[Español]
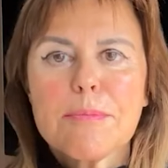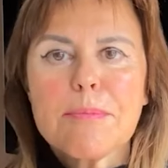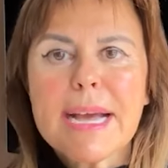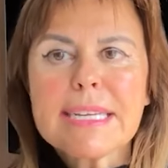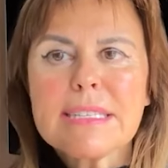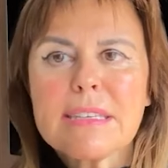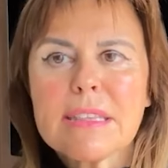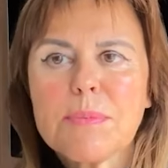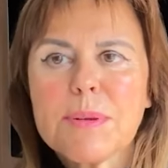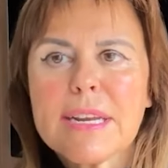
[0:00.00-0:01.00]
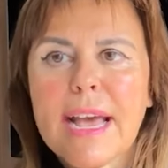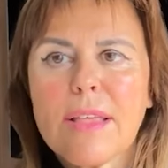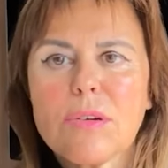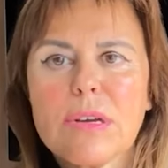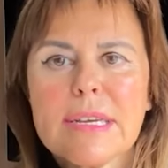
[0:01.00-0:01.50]
más
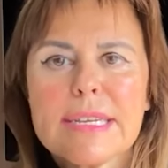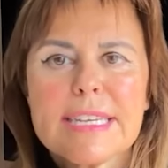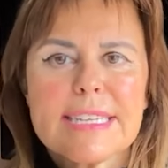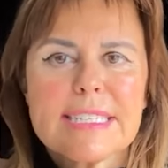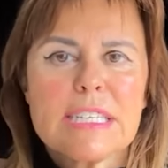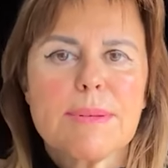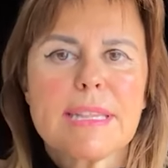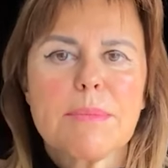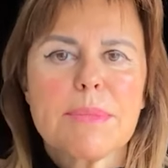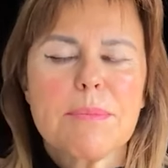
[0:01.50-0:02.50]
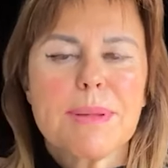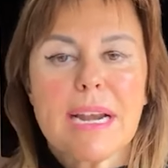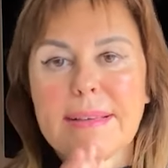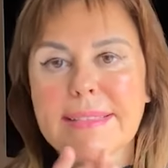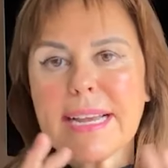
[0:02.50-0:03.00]
disciplinado y te sirve también para
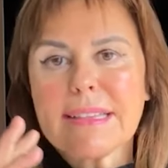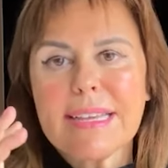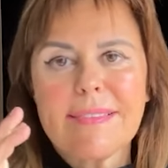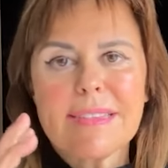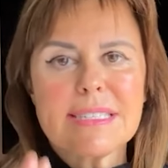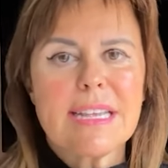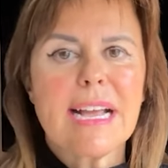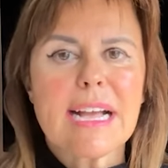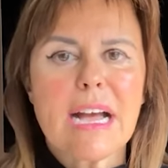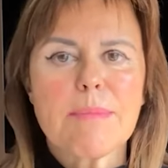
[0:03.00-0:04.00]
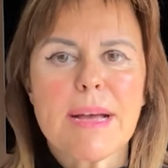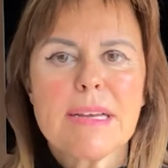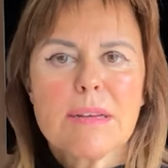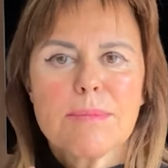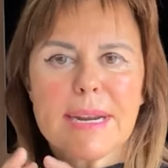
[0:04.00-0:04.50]
levantarte antes de la cama,
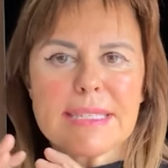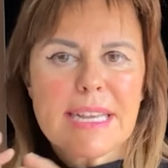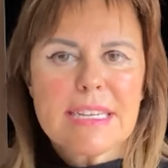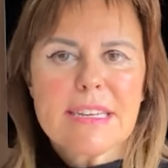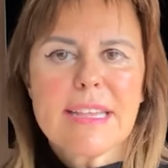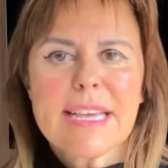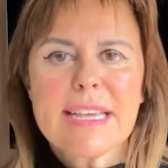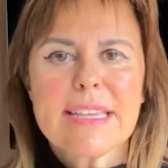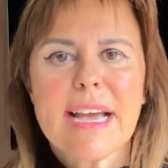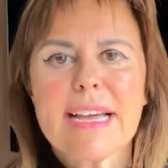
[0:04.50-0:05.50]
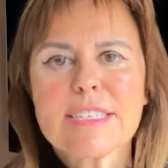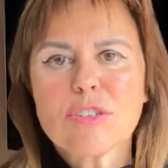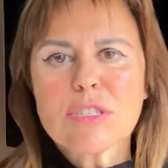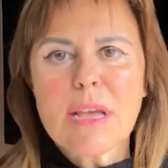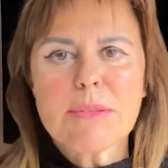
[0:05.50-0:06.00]
para salir de ella.
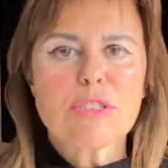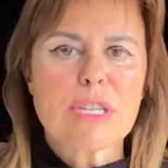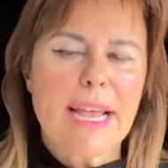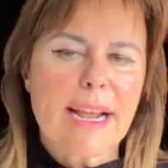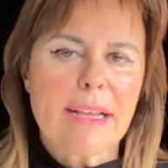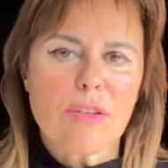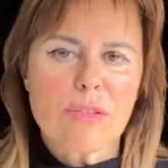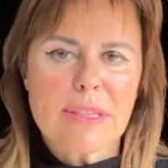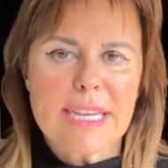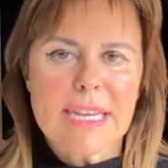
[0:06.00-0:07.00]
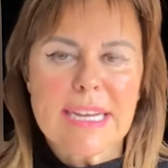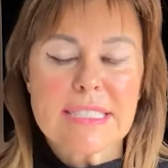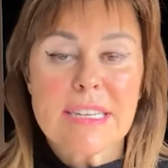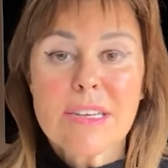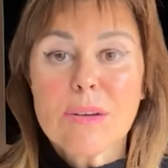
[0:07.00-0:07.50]
Esos hábitos harán que
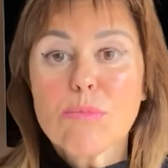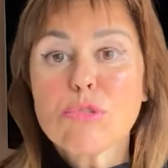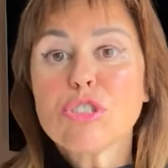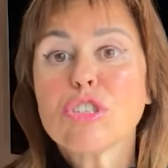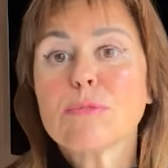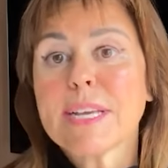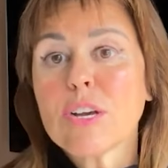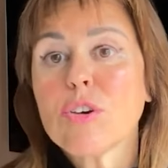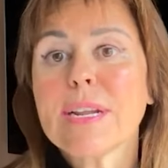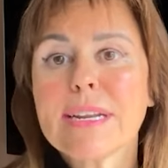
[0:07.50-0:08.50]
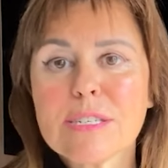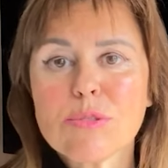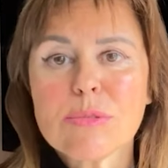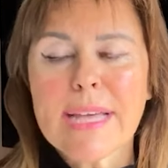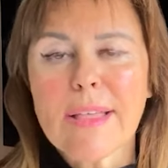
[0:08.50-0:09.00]
obtengas muchos mejores
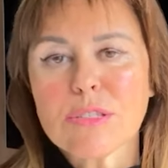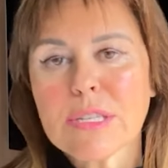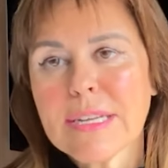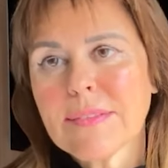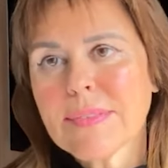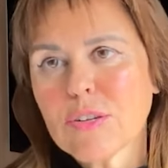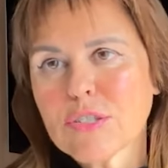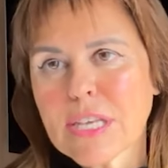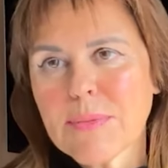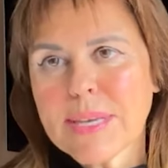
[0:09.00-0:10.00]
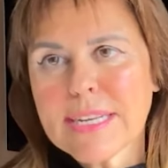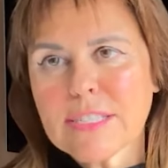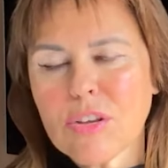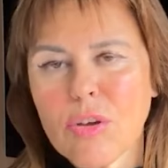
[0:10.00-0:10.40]
resultados de los que vienes